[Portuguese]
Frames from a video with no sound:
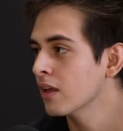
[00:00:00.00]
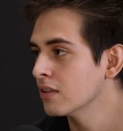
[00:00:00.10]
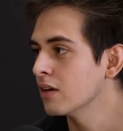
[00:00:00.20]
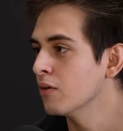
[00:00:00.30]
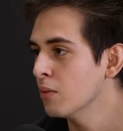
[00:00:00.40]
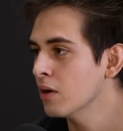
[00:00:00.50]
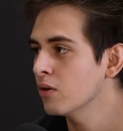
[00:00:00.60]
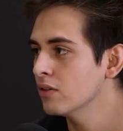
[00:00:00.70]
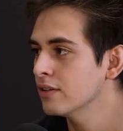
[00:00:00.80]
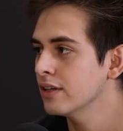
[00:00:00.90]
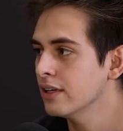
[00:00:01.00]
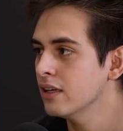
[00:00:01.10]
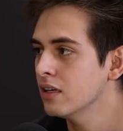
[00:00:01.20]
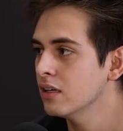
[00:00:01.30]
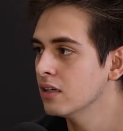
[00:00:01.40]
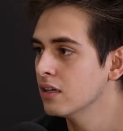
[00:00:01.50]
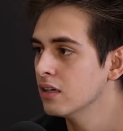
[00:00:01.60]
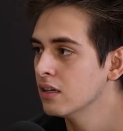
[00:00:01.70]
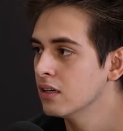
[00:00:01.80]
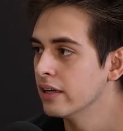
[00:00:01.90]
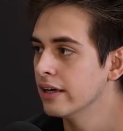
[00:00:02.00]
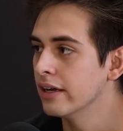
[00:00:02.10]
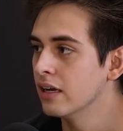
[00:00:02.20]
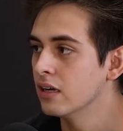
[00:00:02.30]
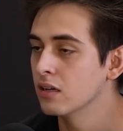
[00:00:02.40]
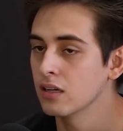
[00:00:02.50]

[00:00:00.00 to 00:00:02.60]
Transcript: Então, é uma coisa que. É,